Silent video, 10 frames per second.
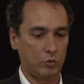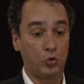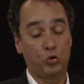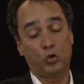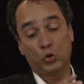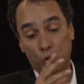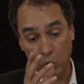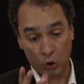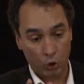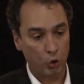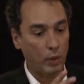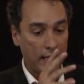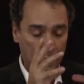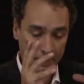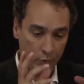No son todos, no es
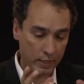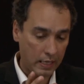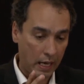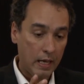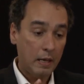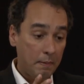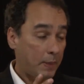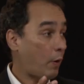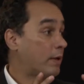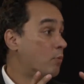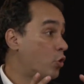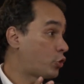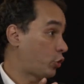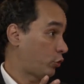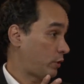la mayoría, pero hay
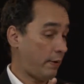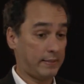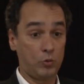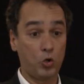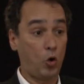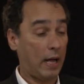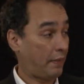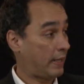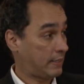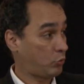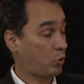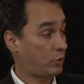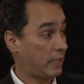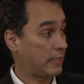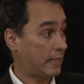muchos. Y a veces uno los analiza su
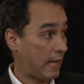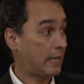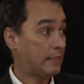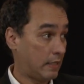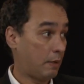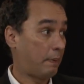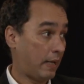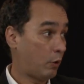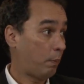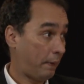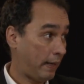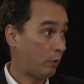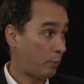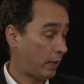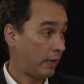cotidianidad y se le paran los
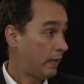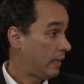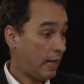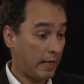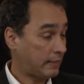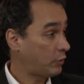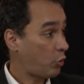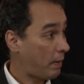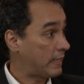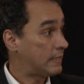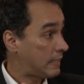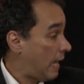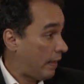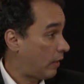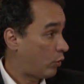pelos, porque aquí está
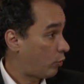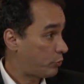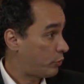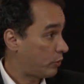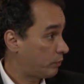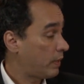normalizada la corrupción.